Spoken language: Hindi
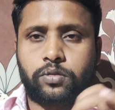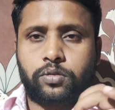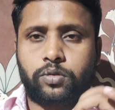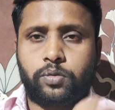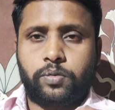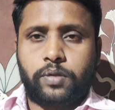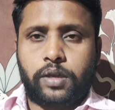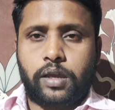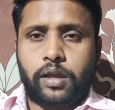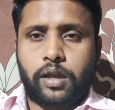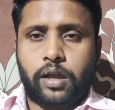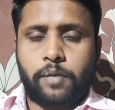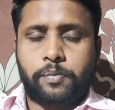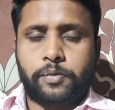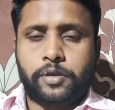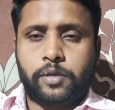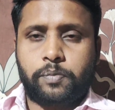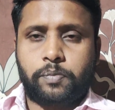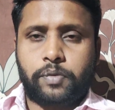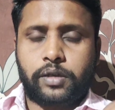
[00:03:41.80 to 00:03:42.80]
तो वह
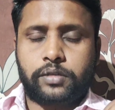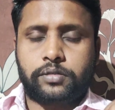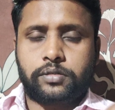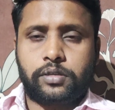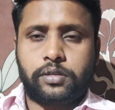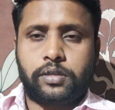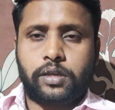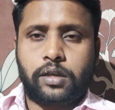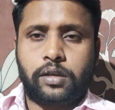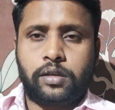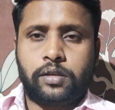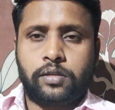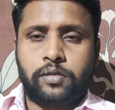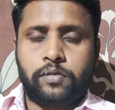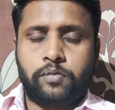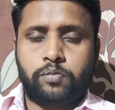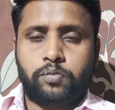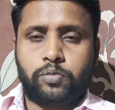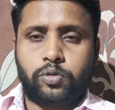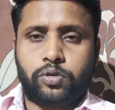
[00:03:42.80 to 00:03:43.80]
आपके पास सीधा
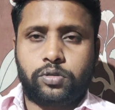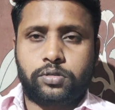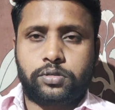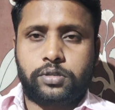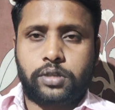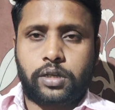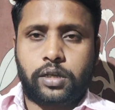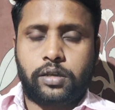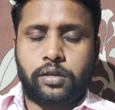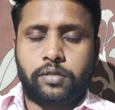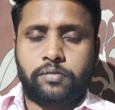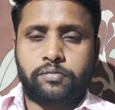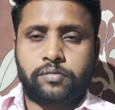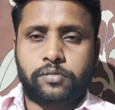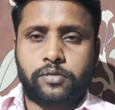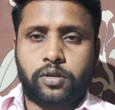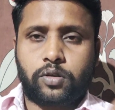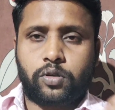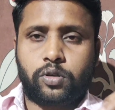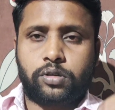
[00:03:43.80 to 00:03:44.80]
पहुंच जाए
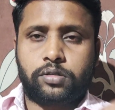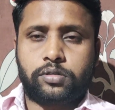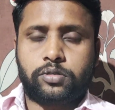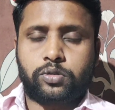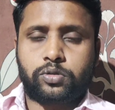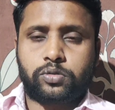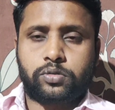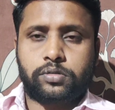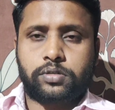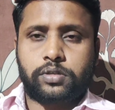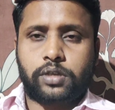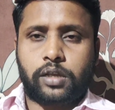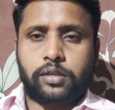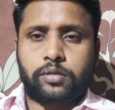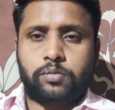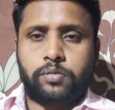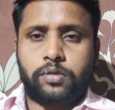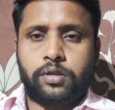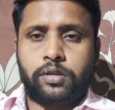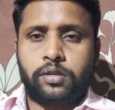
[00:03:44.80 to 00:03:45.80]
और दोस्तों
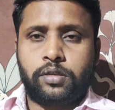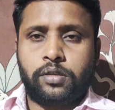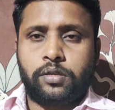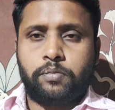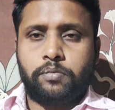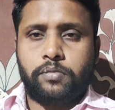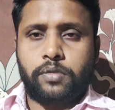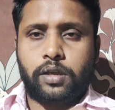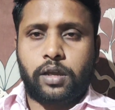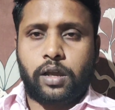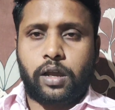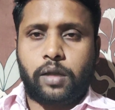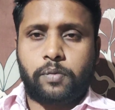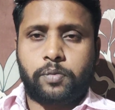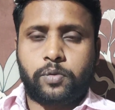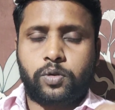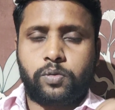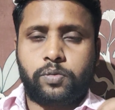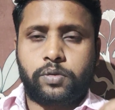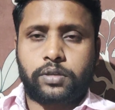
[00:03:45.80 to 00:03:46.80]
साथ में मैं
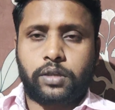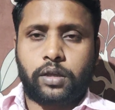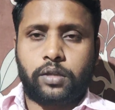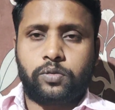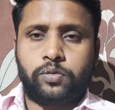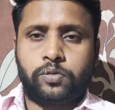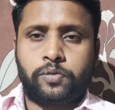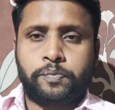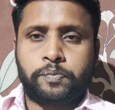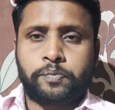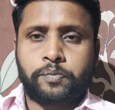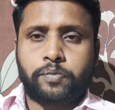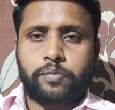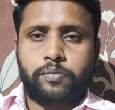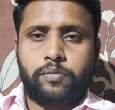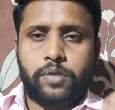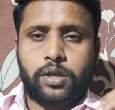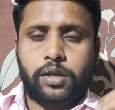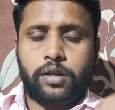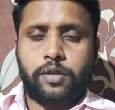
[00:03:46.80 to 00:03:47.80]
आपको बता दूं
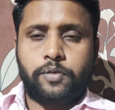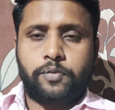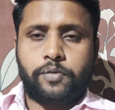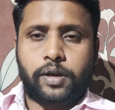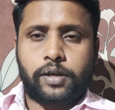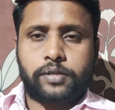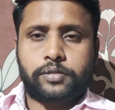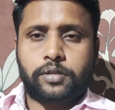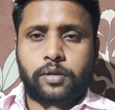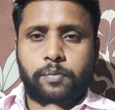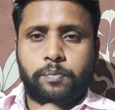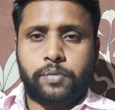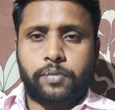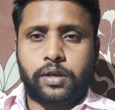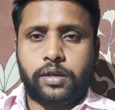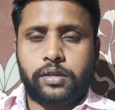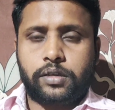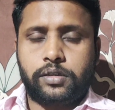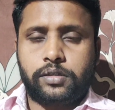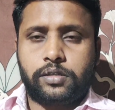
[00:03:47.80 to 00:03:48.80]
मैंने व्हाट्सएप
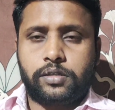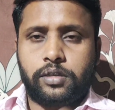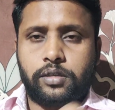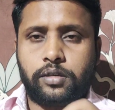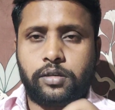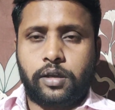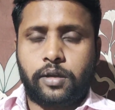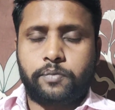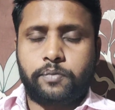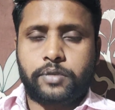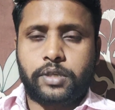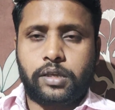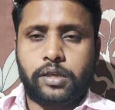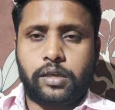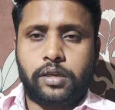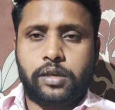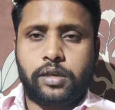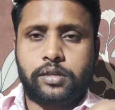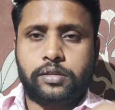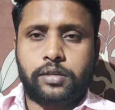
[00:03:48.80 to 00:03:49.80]
पर इसी नाम से
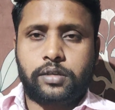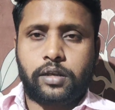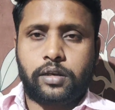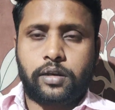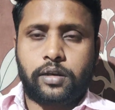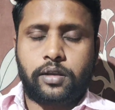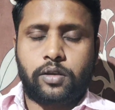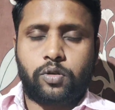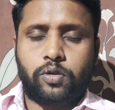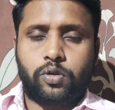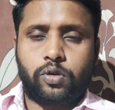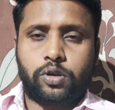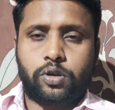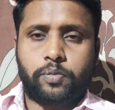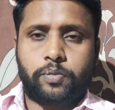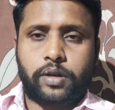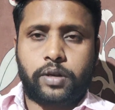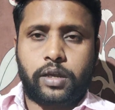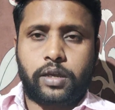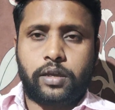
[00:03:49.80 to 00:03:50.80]
एक चैनल
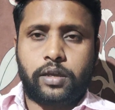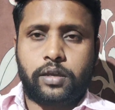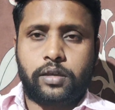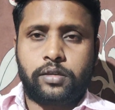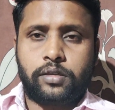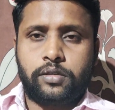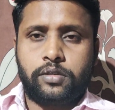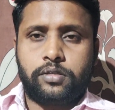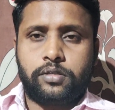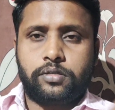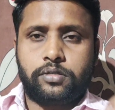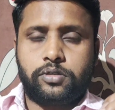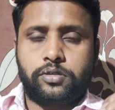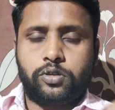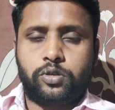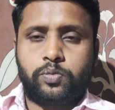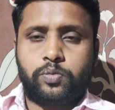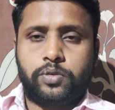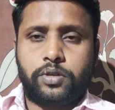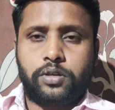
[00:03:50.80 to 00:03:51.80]
और बनाया है
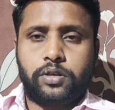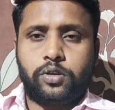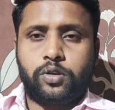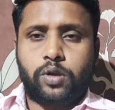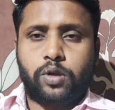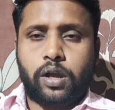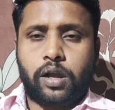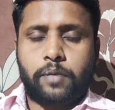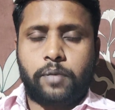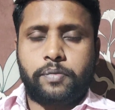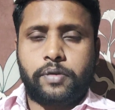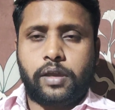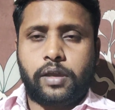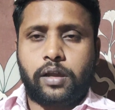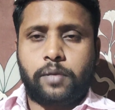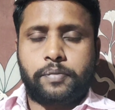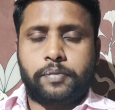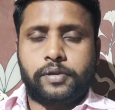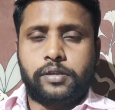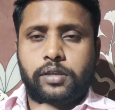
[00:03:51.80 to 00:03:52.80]
जो वीडियो आप
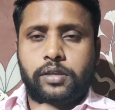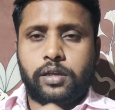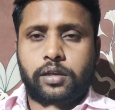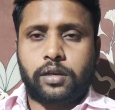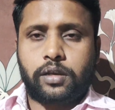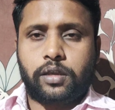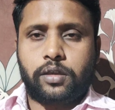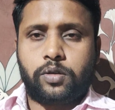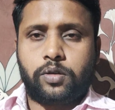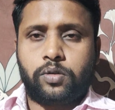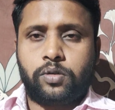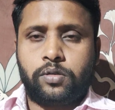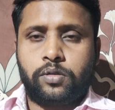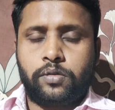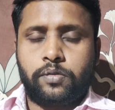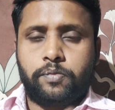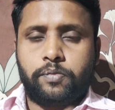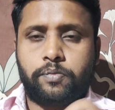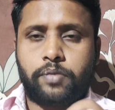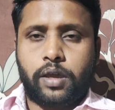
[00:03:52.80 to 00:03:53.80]
यहाँ पर देख रहे हो
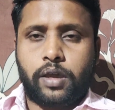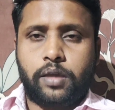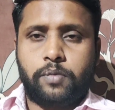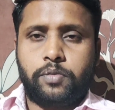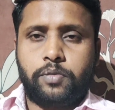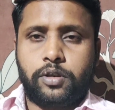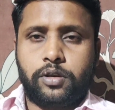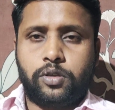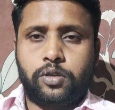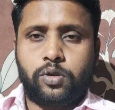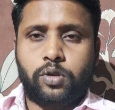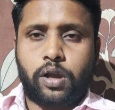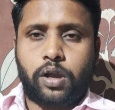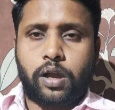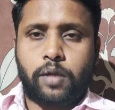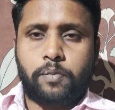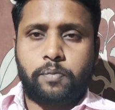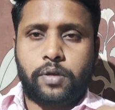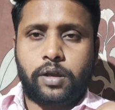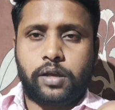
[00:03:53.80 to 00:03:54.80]
वह वीडियो
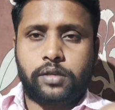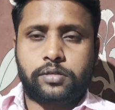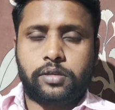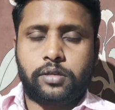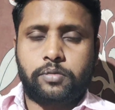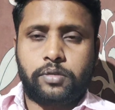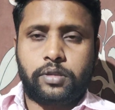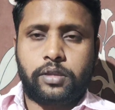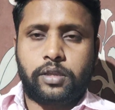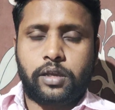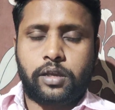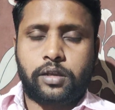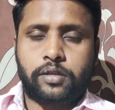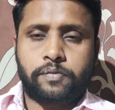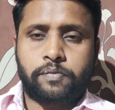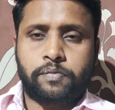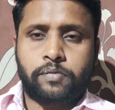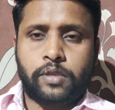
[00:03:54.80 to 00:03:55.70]
आप वहाँ से भी देख